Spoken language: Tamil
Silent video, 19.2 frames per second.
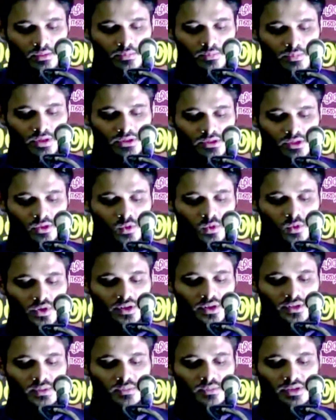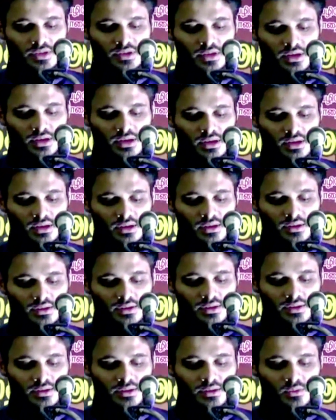பேசக்கூடிய சபையில் அல்லாஹ்
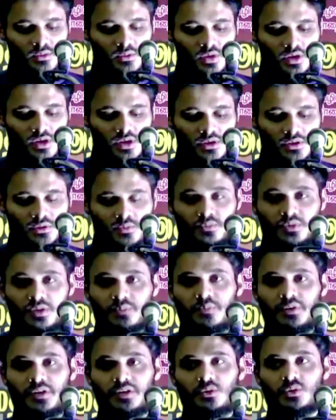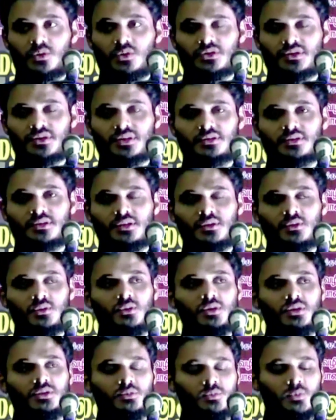என்னையும் உங்களையும் எப்படி ஒன்று சேர்த்தானோ
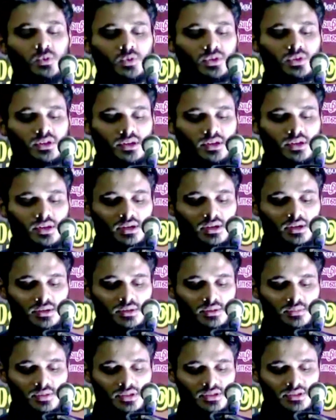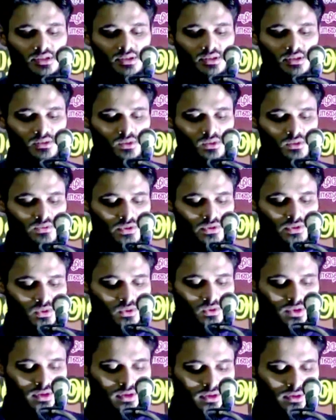அதுபோன்று அல்லாஹ் எம்மை ஜன்னத்துல்
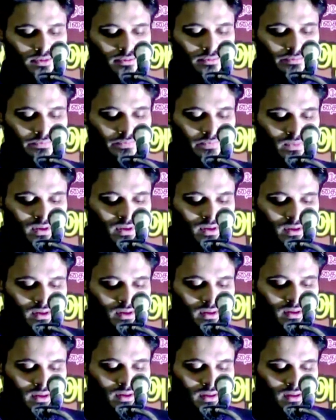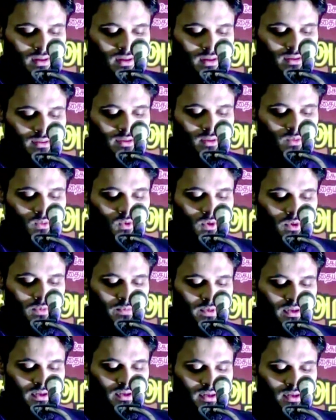ஃபிர்தௌசில் அதிலும்
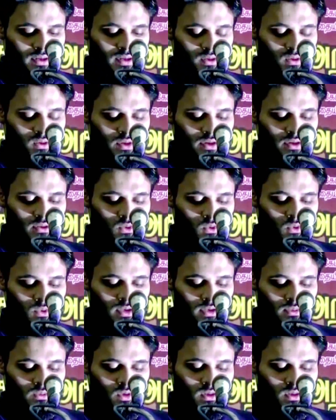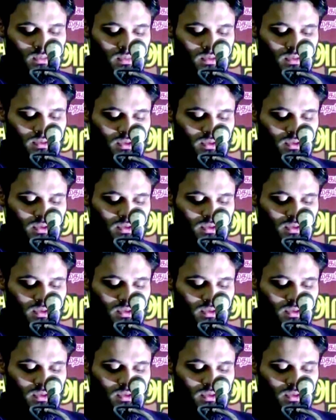குறிப்பாக அல்லாஹுடைய தூதர் முஹம்மது